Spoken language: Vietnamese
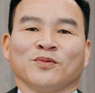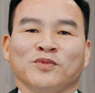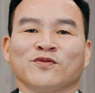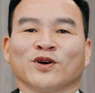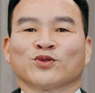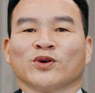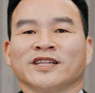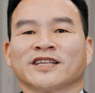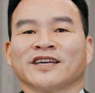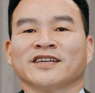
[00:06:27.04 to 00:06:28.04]
Bước vào tuần
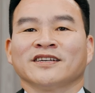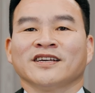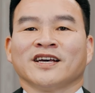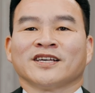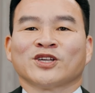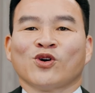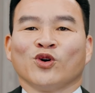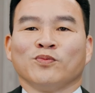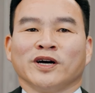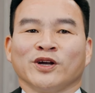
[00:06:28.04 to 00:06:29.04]
thánh, giáo
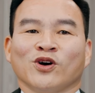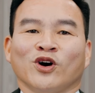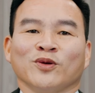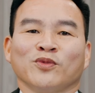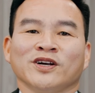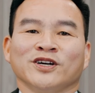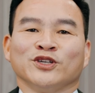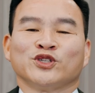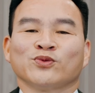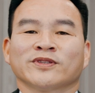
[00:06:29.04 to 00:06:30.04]
hội mời gọi mỗi
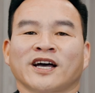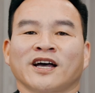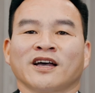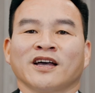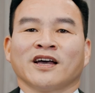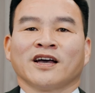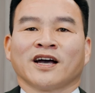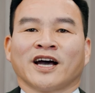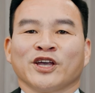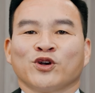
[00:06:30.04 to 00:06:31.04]
người chúng ta
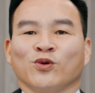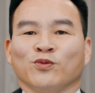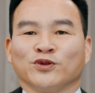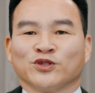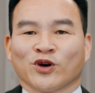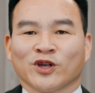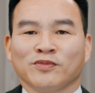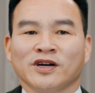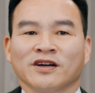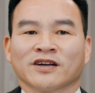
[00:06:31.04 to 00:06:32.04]
hãy cùng dõi
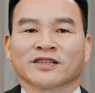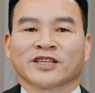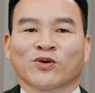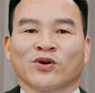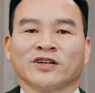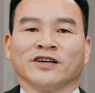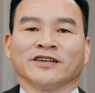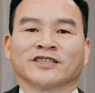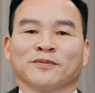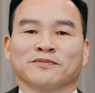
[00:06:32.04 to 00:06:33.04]
bước theo con đường
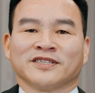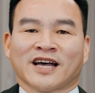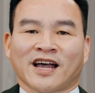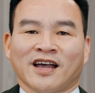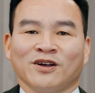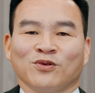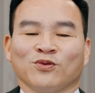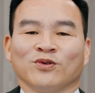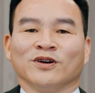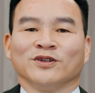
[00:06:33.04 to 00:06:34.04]
thập giá
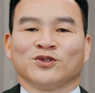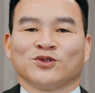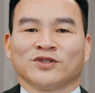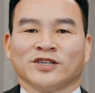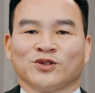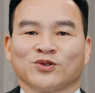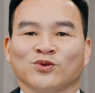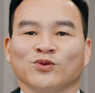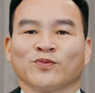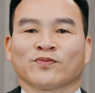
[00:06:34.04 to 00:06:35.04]
của Chúa
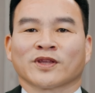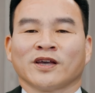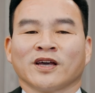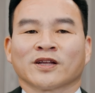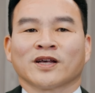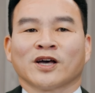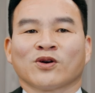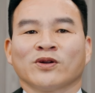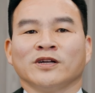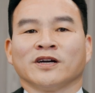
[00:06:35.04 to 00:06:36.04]
Giêsu. Đó là
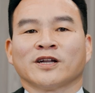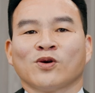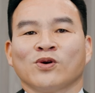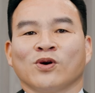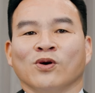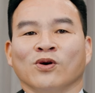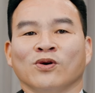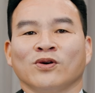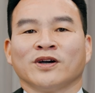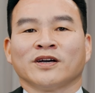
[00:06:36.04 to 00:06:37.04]
con đường đau
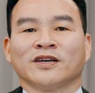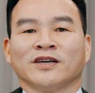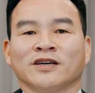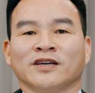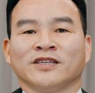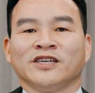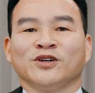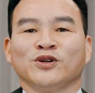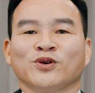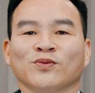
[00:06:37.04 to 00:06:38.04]
khổ,
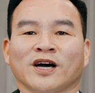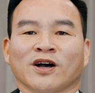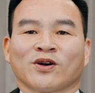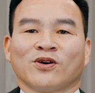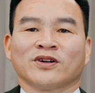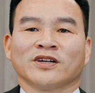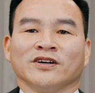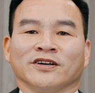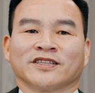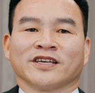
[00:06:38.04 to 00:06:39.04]
nhưng cũng là con
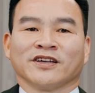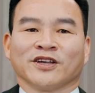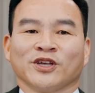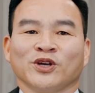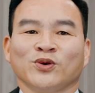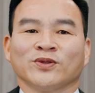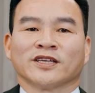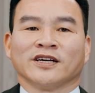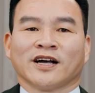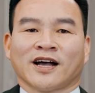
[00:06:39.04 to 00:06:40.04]
đường tình yêu
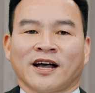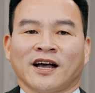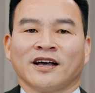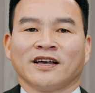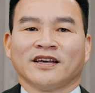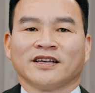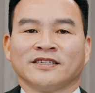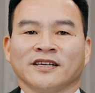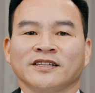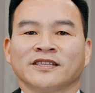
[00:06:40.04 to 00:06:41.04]
tự hạ
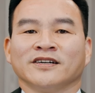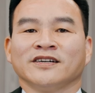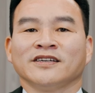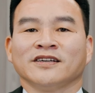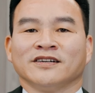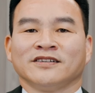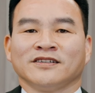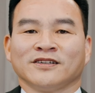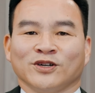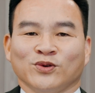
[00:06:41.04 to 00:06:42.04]
dẫn tới
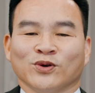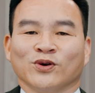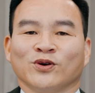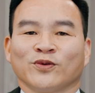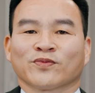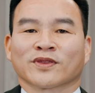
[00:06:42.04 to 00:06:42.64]
ơn cứu độ.